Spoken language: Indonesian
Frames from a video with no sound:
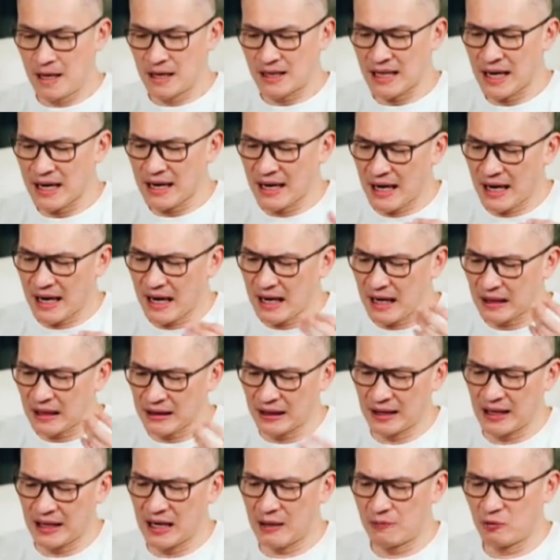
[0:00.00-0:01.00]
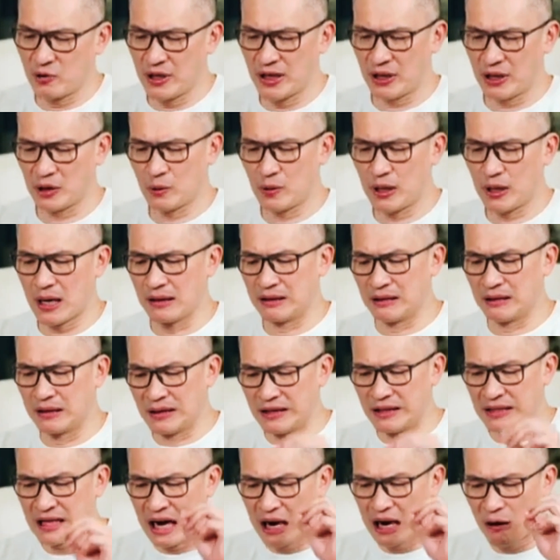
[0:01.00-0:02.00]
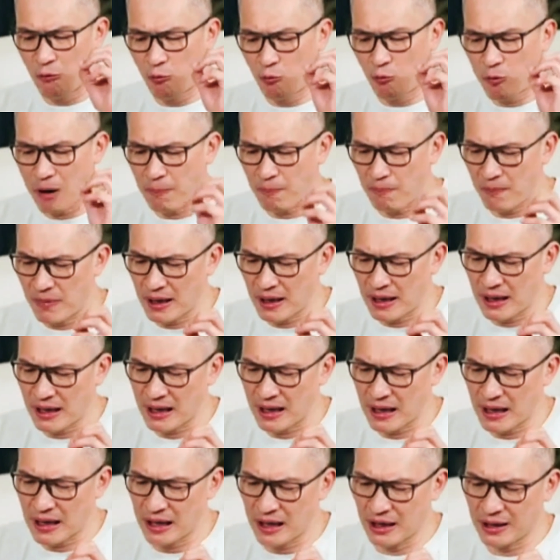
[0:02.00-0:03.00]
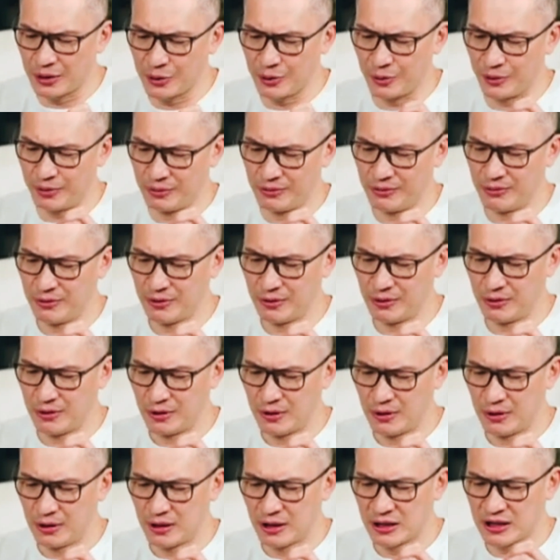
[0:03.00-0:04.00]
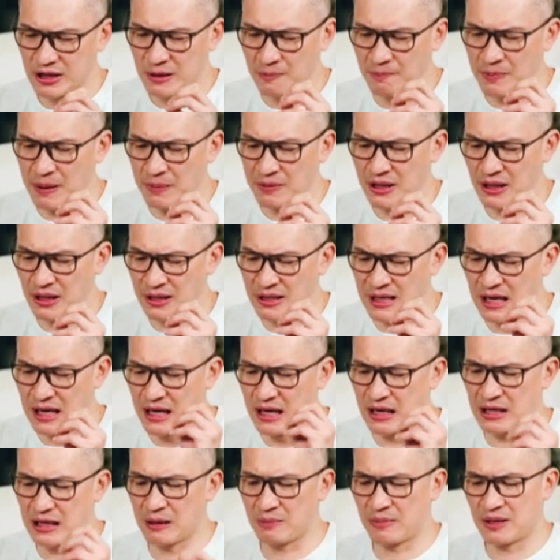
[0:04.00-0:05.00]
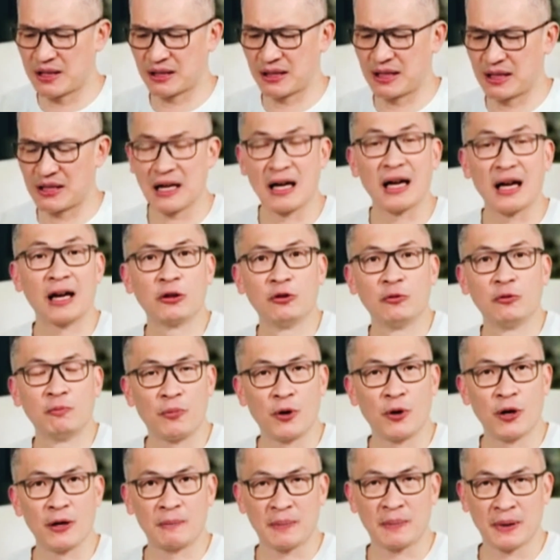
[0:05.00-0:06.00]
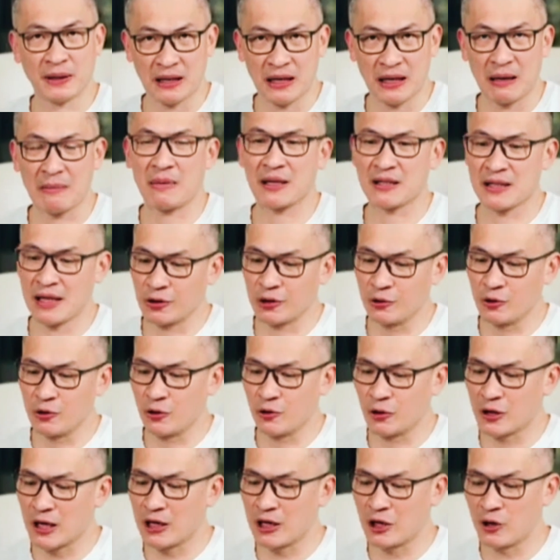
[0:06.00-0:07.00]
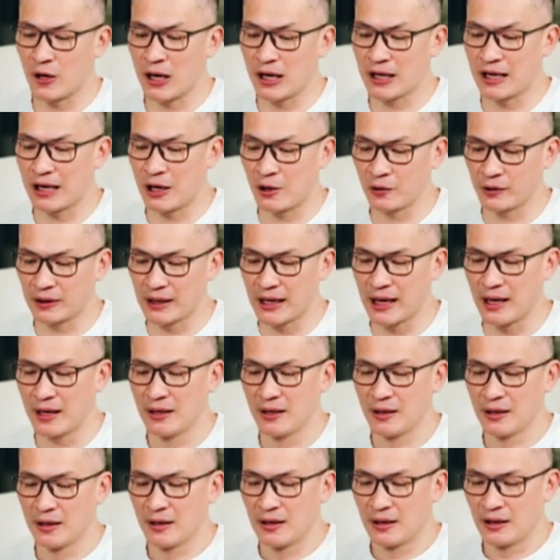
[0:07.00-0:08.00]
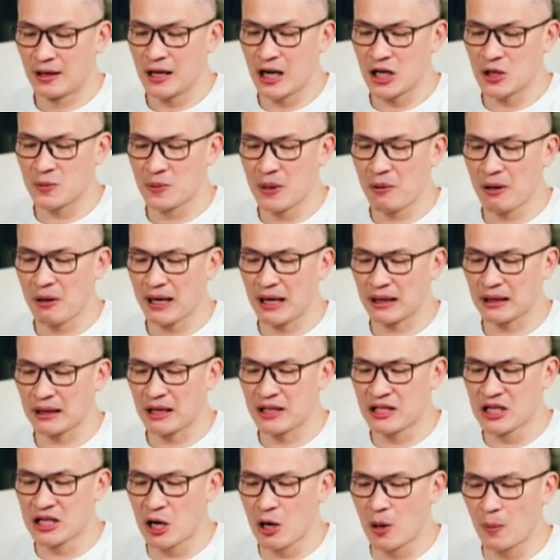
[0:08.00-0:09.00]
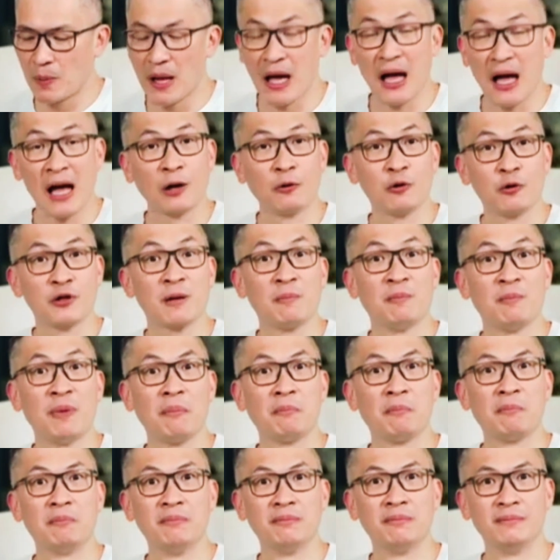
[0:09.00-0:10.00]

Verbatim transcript: Sendengkanlah telingamu ya Tuhan, jawablah aku. Sebab sengsara dan miskin aku. Poin pertama saya tunjukkan doa Daud ya. Garis bawahi kata jawablah aku sebab.